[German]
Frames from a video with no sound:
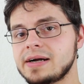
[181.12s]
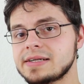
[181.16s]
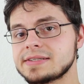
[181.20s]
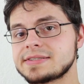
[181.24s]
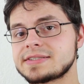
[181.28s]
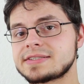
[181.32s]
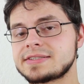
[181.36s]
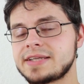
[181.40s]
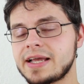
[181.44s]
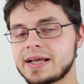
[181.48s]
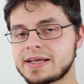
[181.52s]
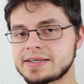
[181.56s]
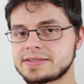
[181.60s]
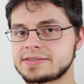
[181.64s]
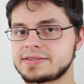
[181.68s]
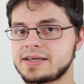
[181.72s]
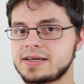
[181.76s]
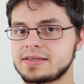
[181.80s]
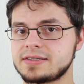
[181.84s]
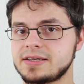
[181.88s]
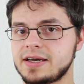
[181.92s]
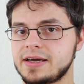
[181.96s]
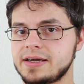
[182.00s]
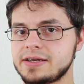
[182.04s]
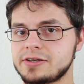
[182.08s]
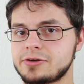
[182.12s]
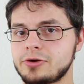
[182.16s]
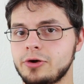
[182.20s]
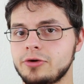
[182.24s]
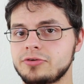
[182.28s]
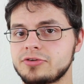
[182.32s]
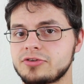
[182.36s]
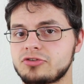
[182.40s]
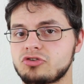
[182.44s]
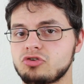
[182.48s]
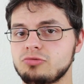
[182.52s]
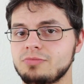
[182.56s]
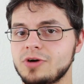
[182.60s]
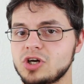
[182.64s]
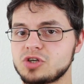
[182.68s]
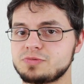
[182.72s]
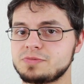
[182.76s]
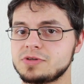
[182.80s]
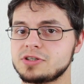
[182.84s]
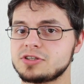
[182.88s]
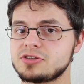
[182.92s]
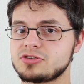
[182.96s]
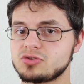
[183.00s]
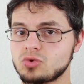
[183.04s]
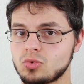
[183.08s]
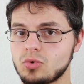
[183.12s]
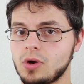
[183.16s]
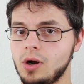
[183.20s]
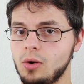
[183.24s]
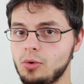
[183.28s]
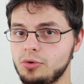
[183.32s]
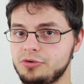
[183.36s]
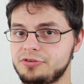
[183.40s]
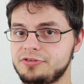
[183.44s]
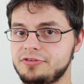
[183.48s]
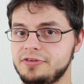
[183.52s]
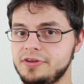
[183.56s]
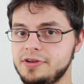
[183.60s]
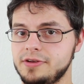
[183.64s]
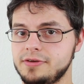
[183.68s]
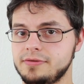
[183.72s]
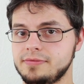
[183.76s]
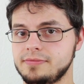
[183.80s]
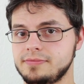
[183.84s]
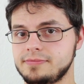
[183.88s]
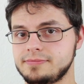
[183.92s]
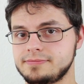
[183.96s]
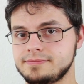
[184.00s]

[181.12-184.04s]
als Textdatei könnte zum Beispiel so aussehen.